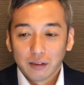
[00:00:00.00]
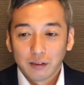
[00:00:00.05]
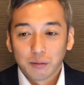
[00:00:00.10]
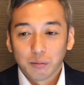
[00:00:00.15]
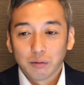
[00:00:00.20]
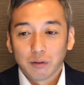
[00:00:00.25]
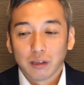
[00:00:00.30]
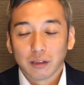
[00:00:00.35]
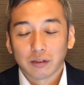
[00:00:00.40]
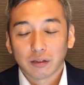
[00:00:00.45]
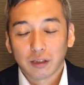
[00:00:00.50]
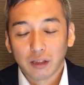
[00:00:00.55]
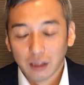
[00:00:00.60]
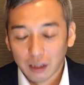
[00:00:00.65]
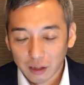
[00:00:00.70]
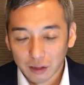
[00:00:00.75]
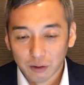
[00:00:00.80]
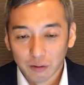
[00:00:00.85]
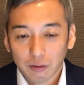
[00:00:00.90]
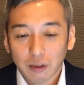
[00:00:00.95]
自分が好き
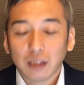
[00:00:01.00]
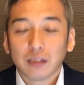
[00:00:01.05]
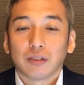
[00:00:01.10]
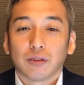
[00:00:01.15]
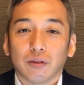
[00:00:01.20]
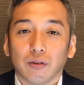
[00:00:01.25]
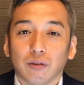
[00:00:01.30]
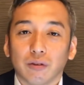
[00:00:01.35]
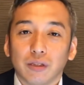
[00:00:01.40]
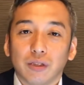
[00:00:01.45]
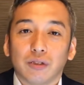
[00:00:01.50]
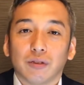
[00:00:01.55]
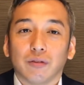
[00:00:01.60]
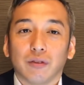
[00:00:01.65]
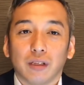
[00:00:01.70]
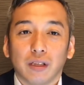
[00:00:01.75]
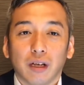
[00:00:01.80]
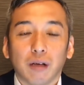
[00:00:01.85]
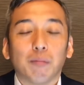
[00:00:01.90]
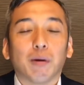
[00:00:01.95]
な人たちと一
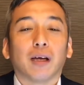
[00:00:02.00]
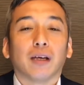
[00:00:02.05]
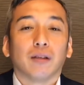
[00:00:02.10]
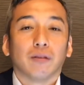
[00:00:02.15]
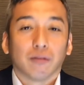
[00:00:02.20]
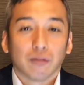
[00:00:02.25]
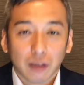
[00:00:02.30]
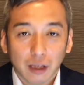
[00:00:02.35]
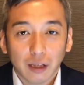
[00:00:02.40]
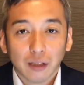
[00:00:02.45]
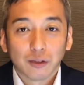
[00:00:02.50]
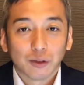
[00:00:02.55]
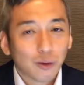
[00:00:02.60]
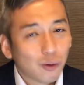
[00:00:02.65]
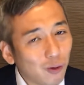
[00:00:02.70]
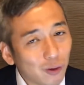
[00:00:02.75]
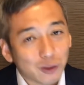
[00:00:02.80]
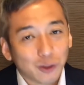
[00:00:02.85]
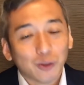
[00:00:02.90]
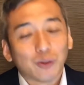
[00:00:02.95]
緒にいればいいので
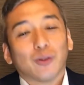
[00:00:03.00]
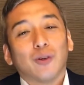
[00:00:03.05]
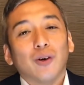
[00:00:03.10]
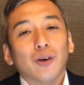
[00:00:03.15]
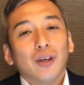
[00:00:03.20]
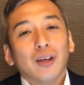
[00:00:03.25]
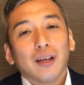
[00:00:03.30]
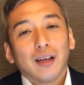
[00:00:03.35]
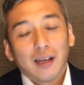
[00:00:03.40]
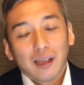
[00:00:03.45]
そこをちょっと